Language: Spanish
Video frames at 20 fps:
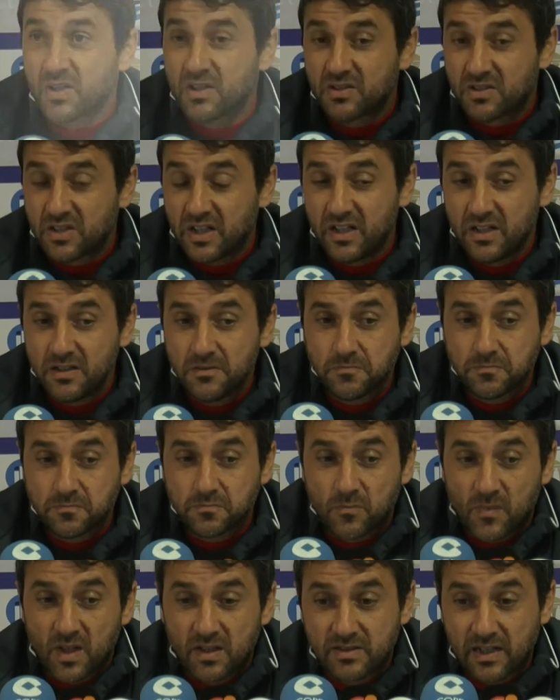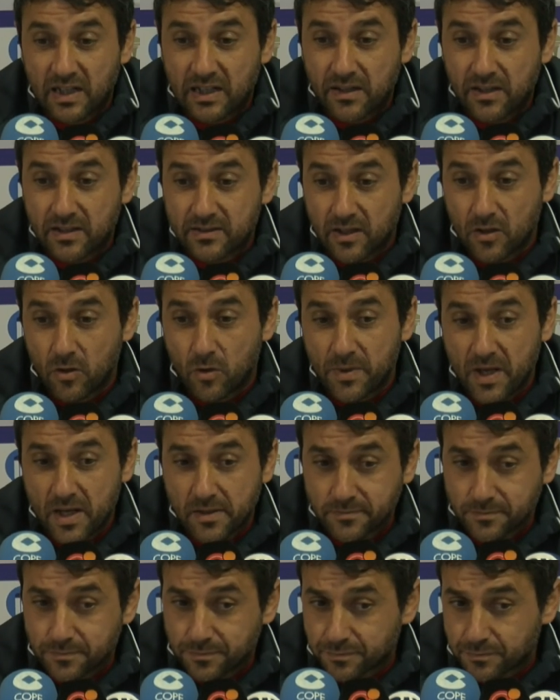Sí, se han adaptado
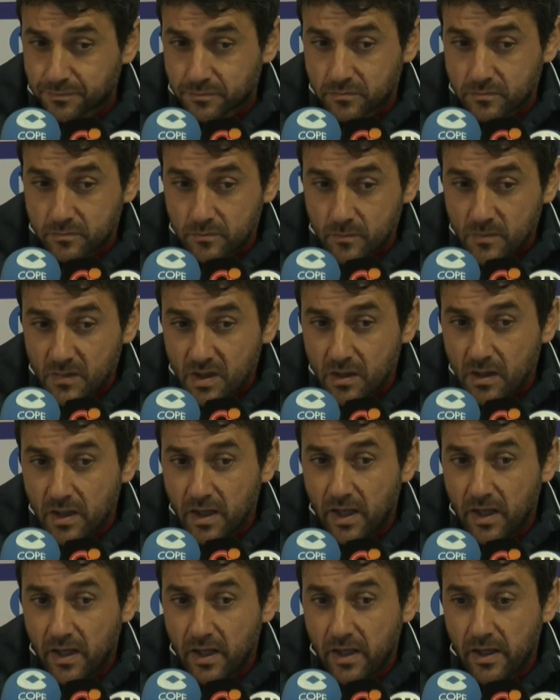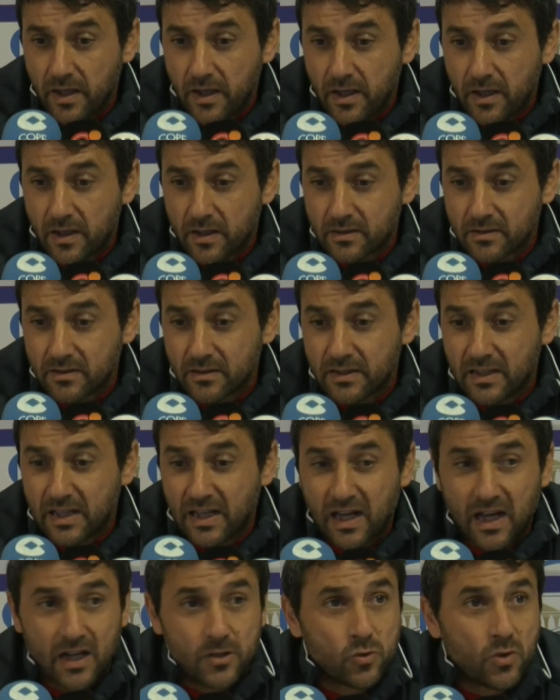bien. Eh,
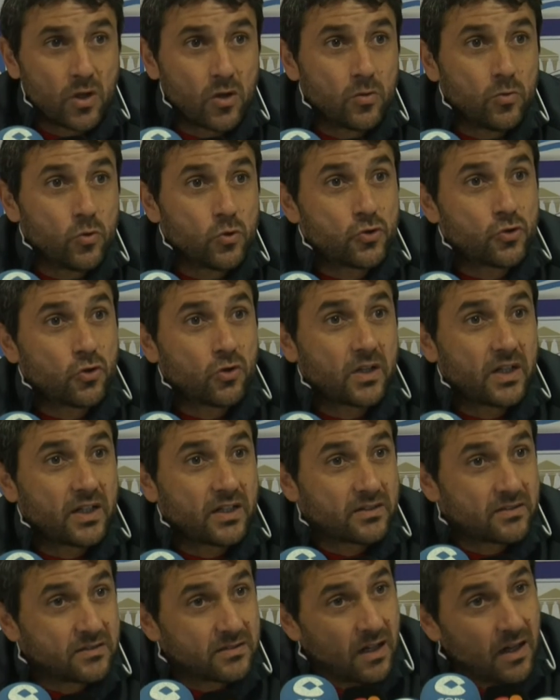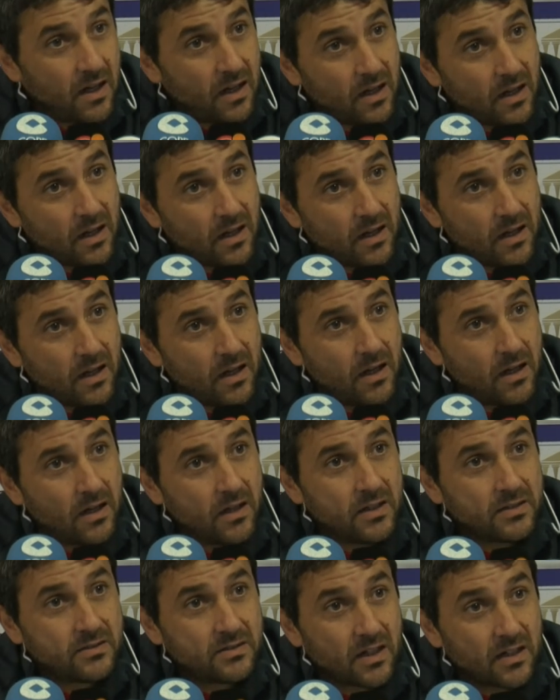le ha ayudado mucho que esta,
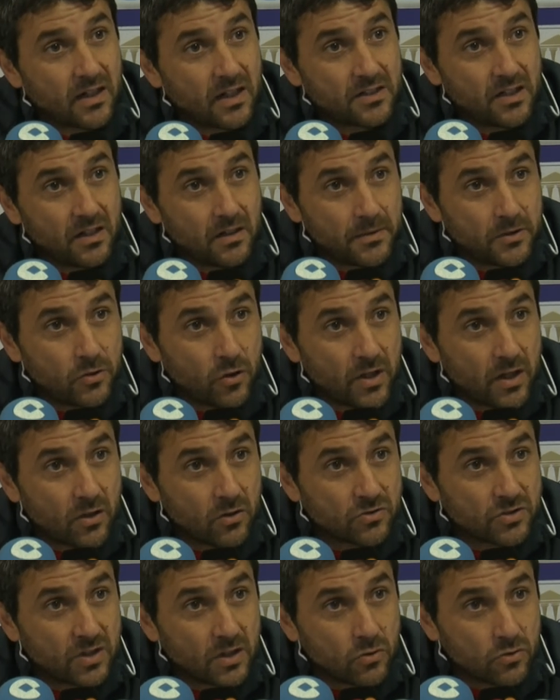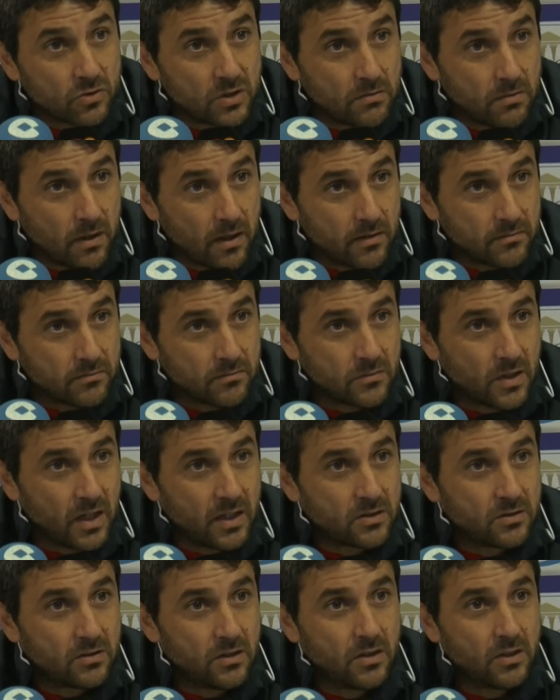racha de victorias consecutivas,
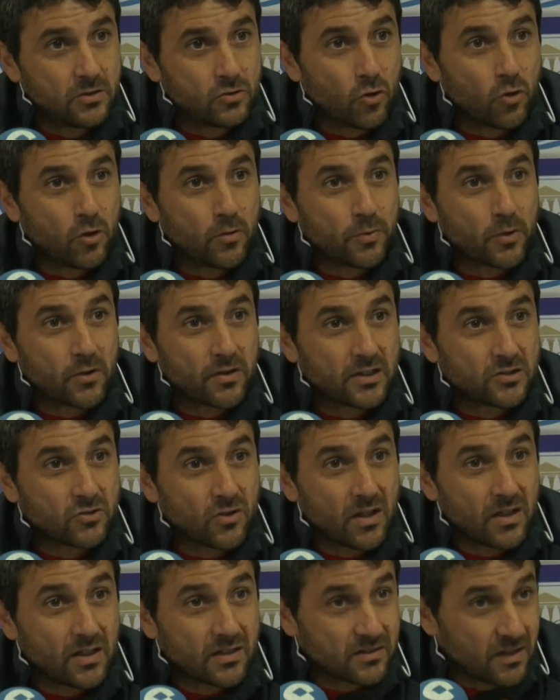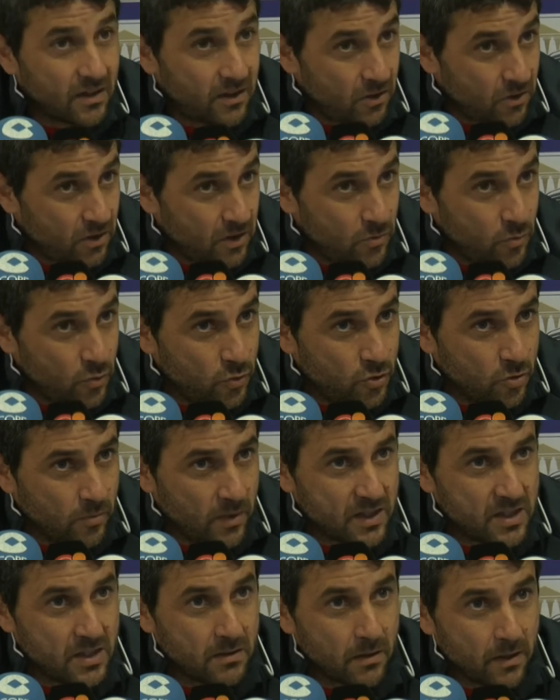es, todo el proceso de adaptación es mucho
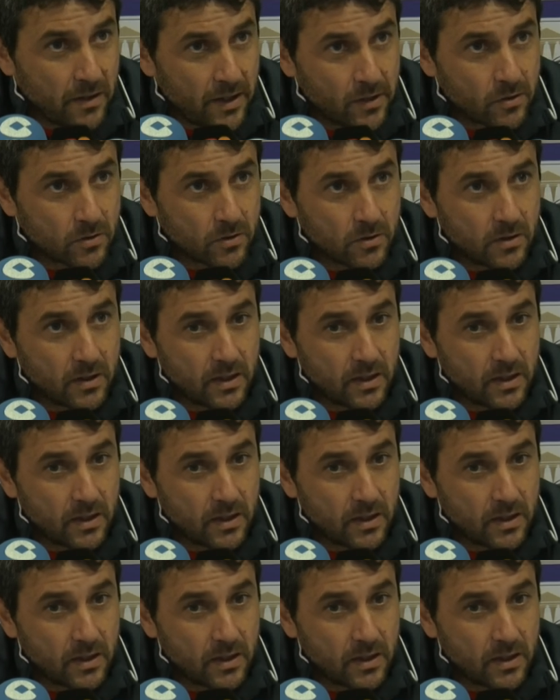más llevadero. ¿no?